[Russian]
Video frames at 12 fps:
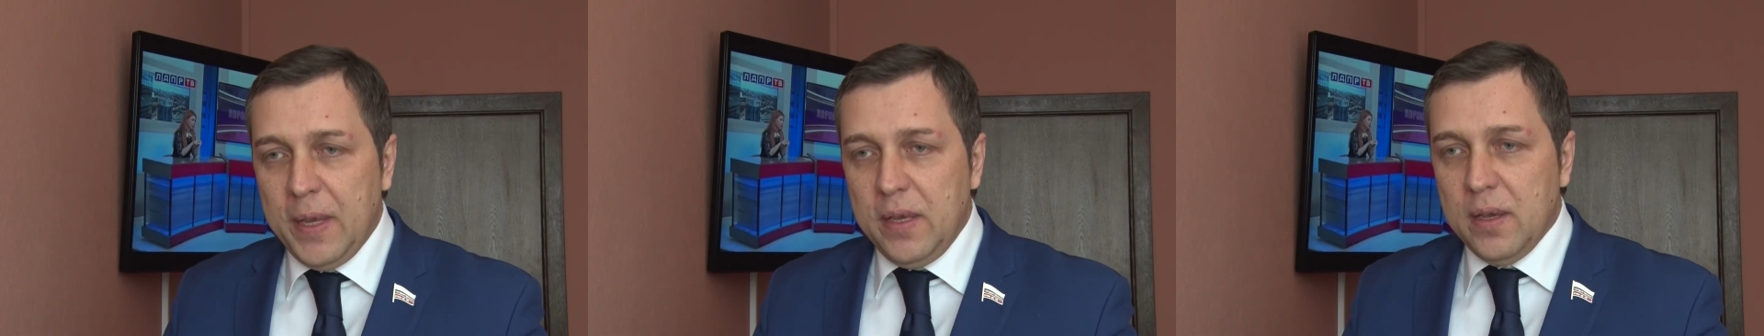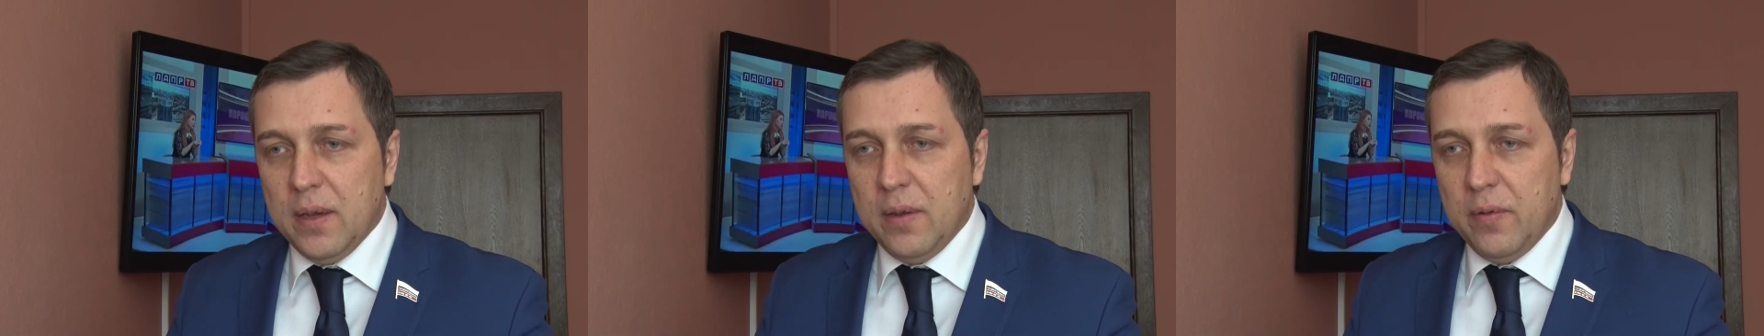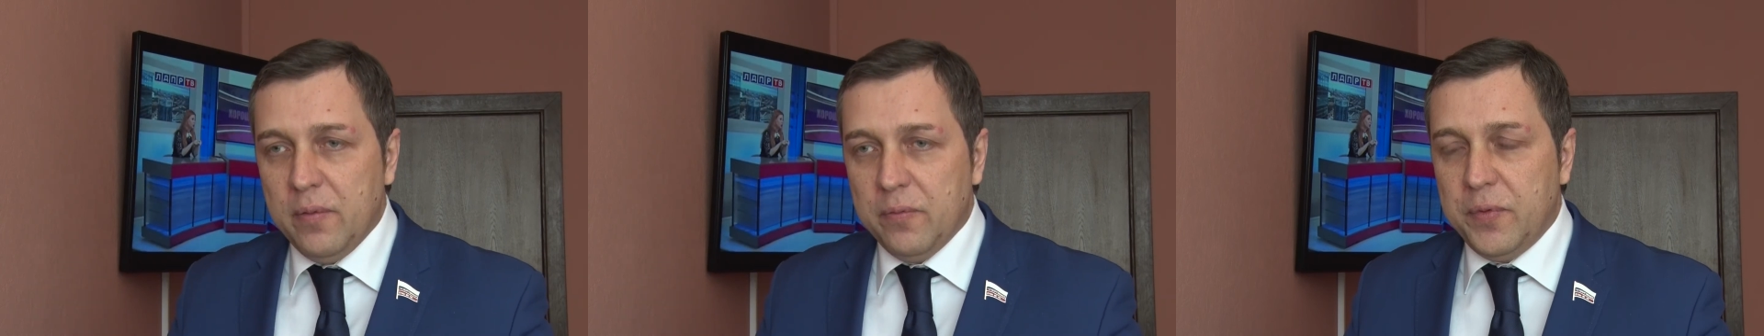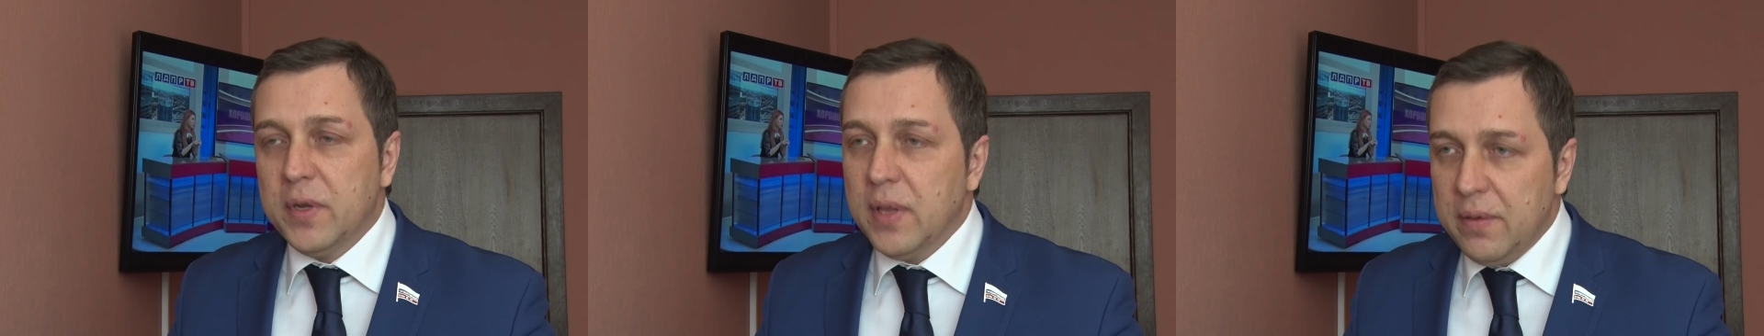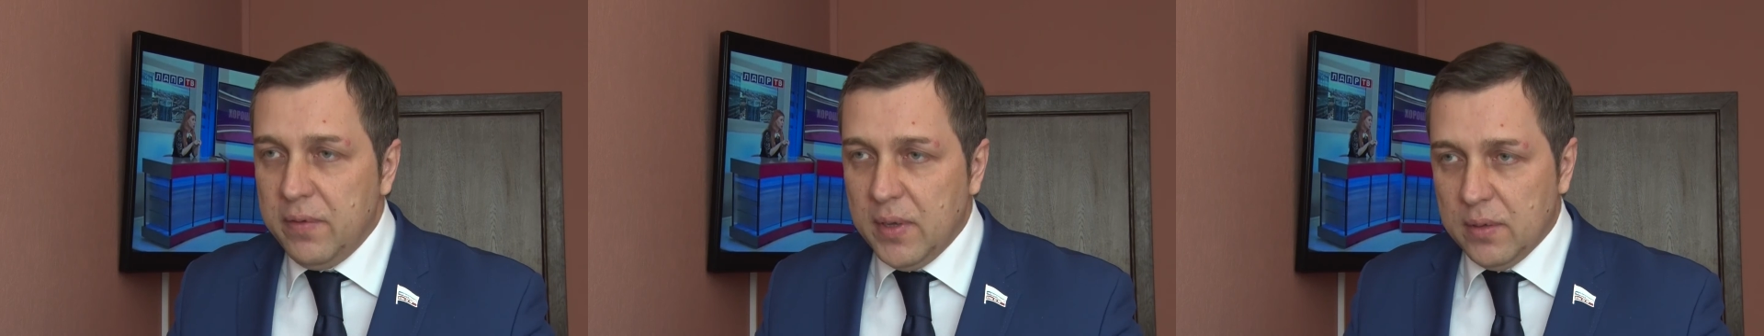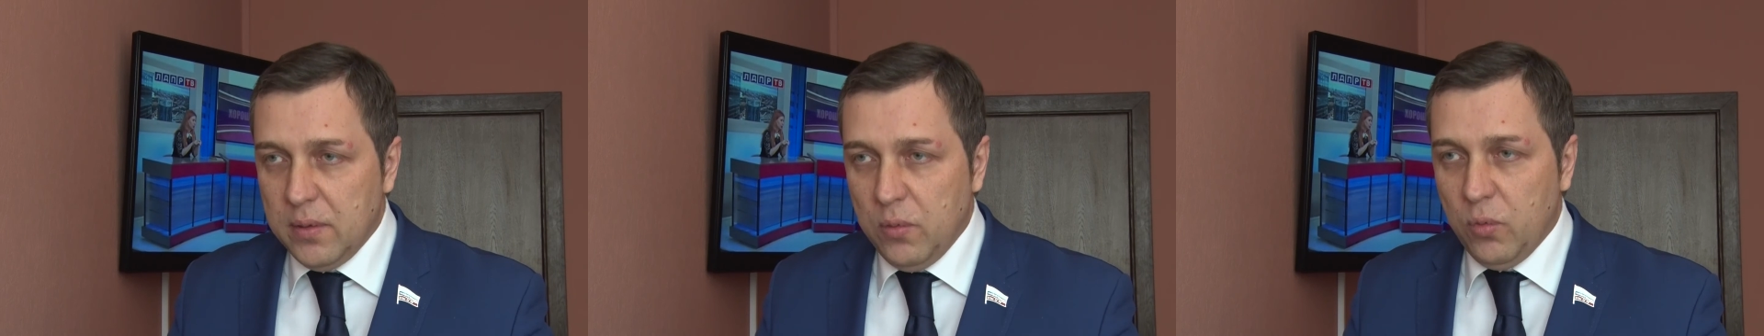И во
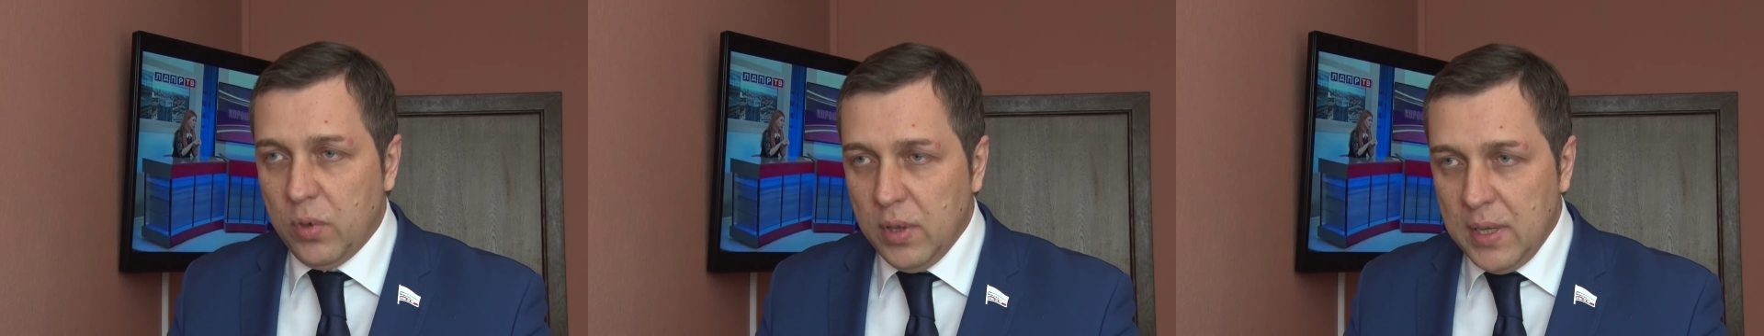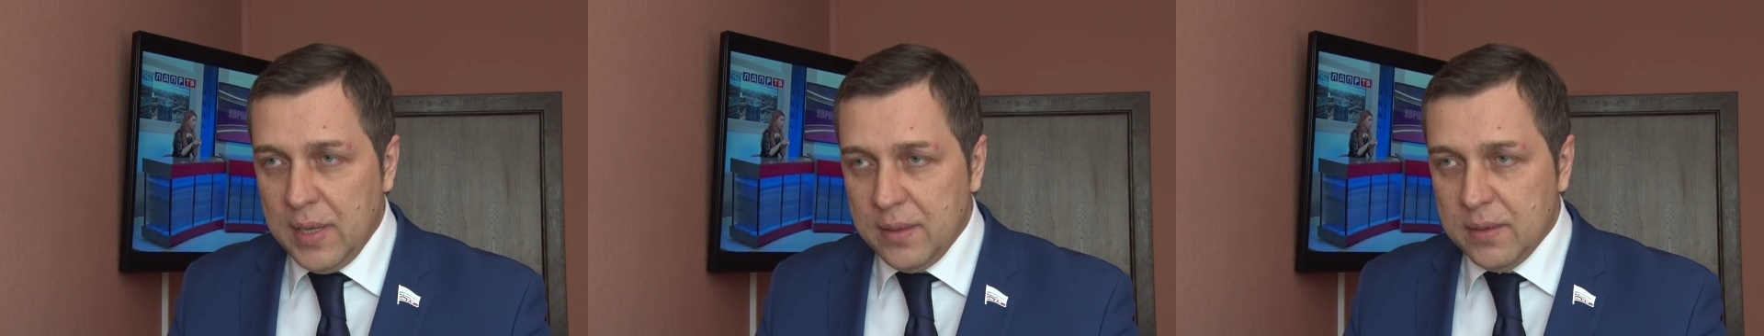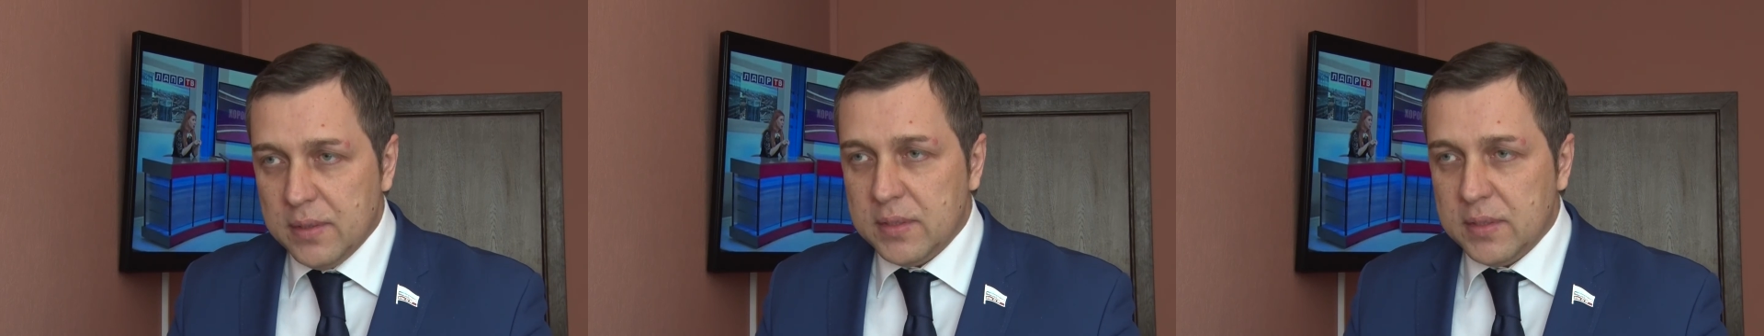главе угла